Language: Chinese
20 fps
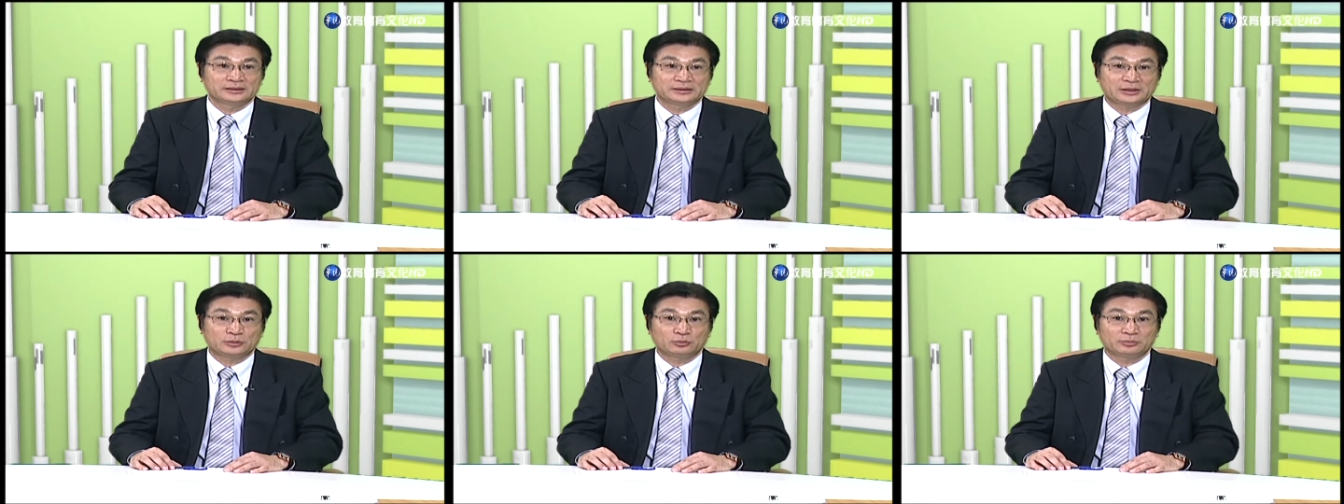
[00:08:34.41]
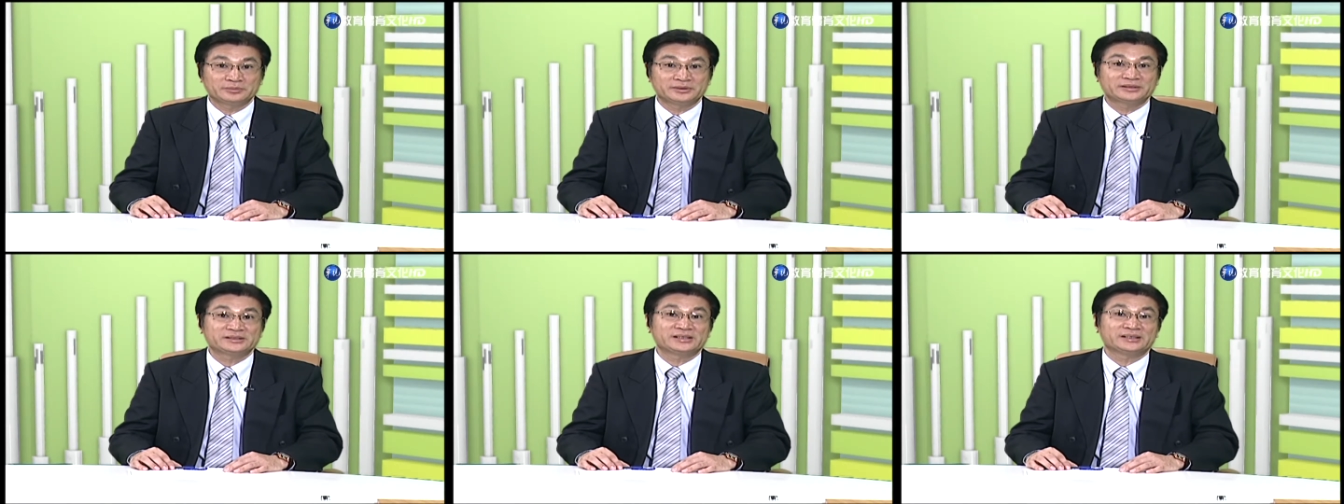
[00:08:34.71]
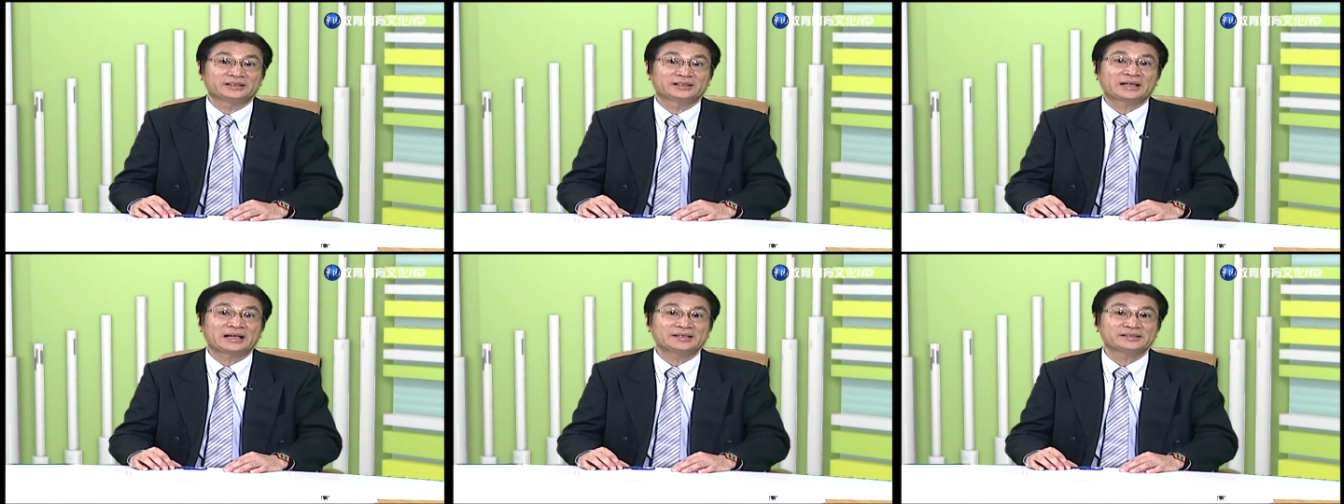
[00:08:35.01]
那我们
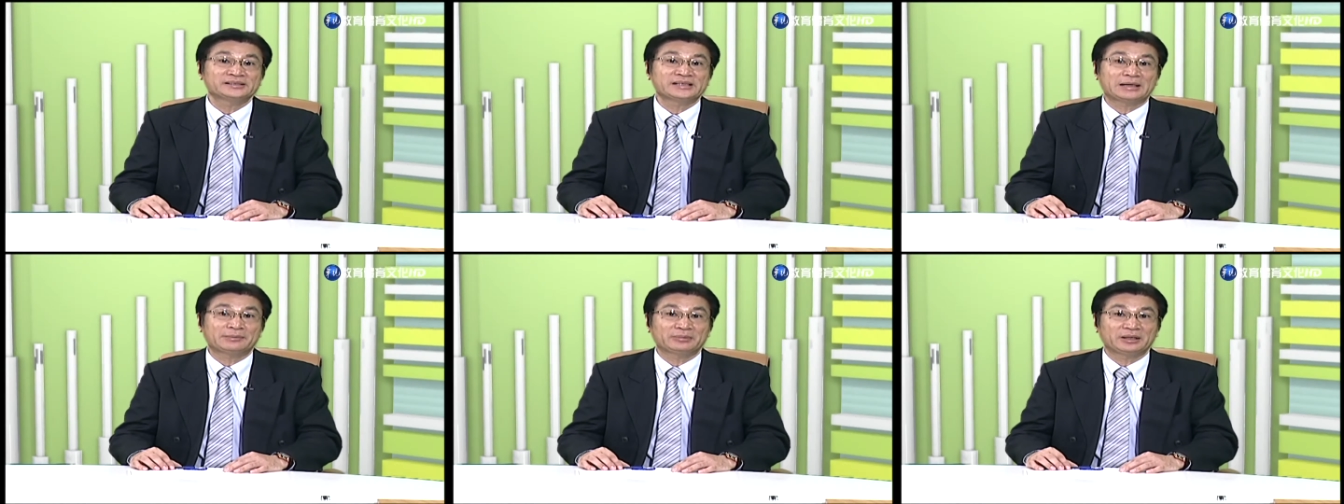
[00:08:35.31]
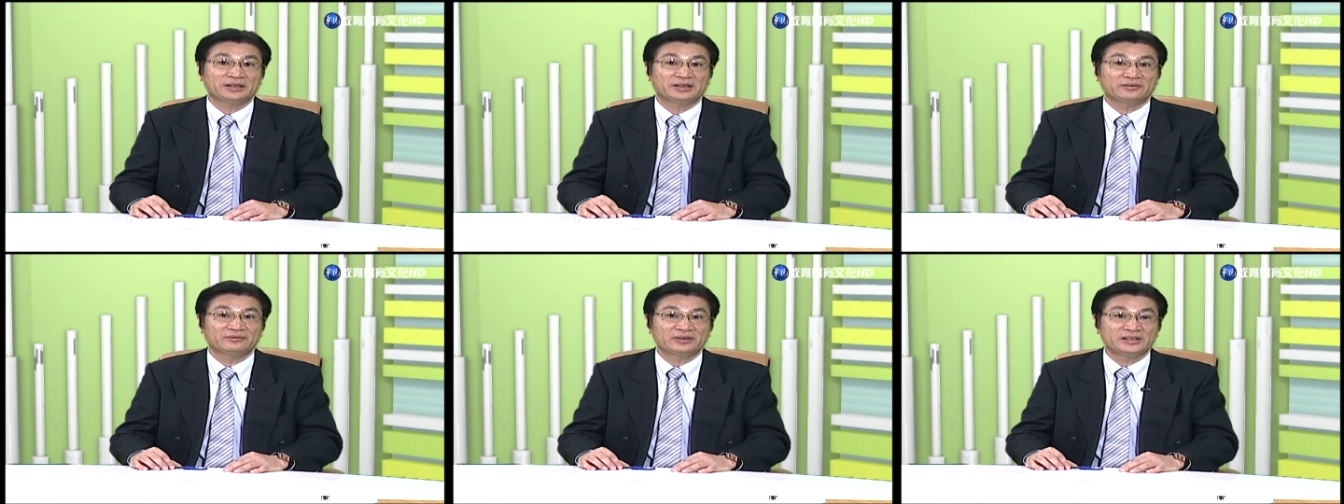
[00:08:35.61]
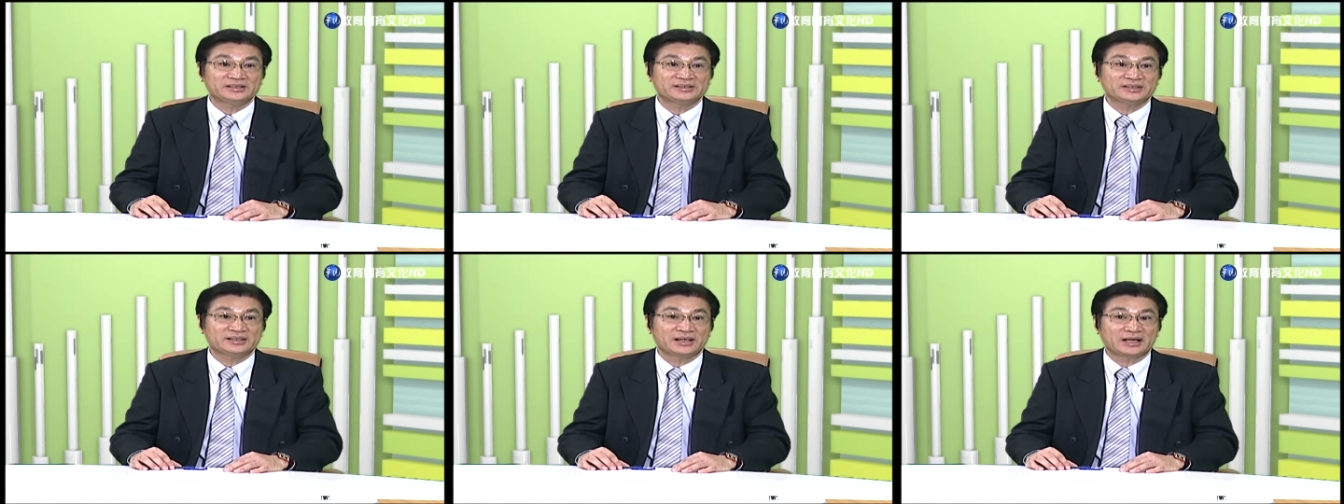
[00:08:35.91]
请看下面的
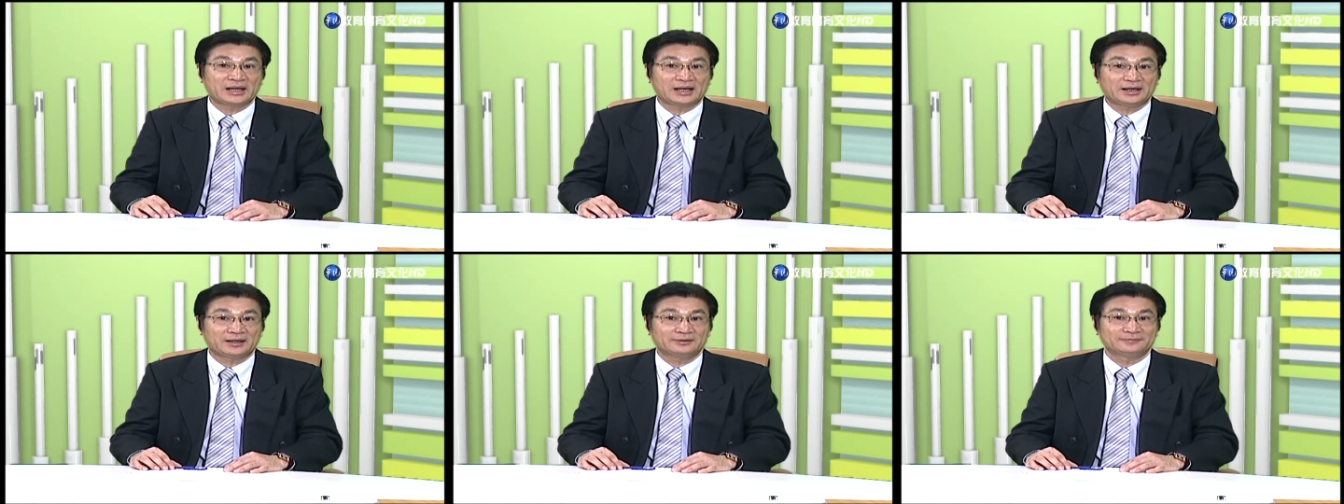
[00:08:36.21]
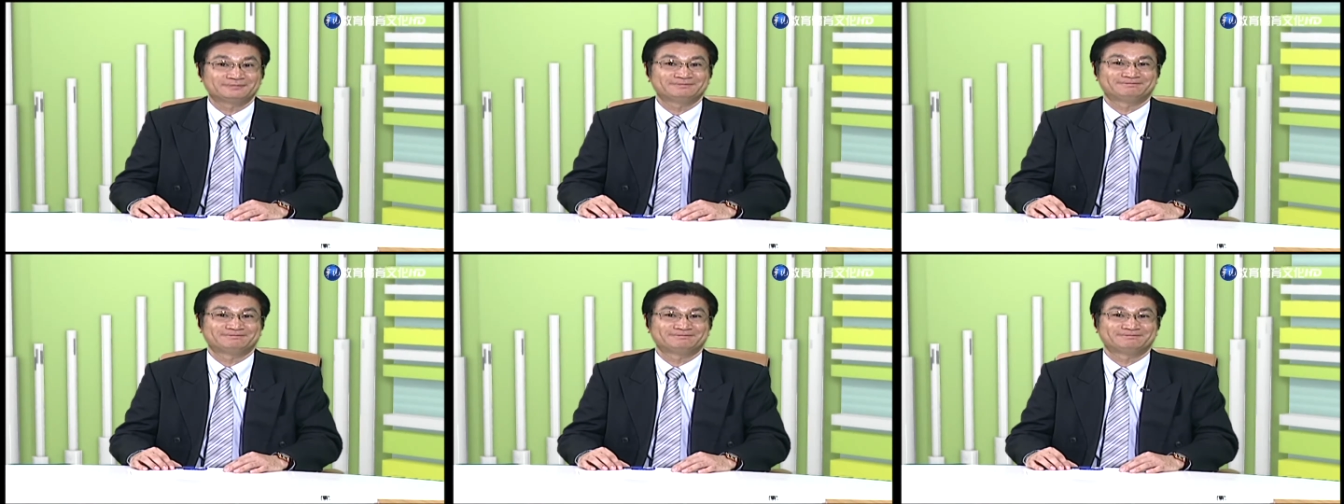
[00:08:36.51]
VCR。